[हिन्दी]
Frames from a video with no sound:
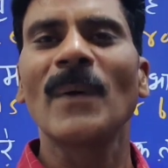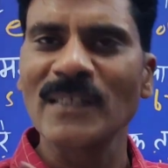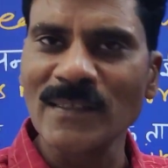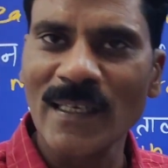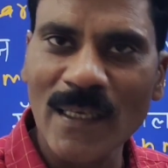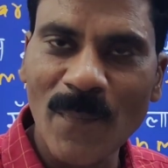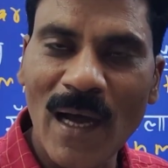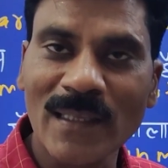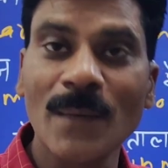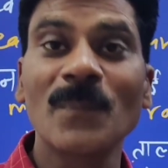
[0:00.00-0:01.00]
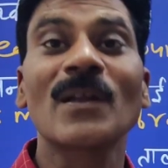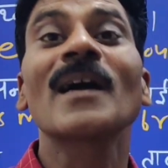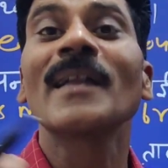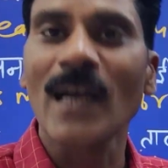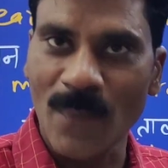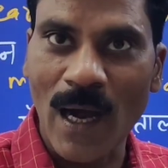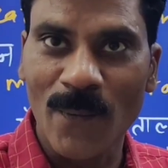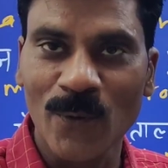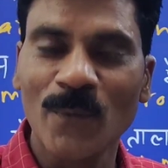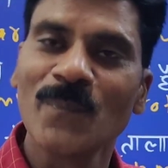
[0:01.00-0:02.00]
पजेशन की बात है रखने का
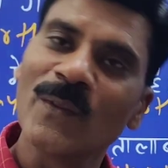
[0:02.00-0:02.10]
भाव हो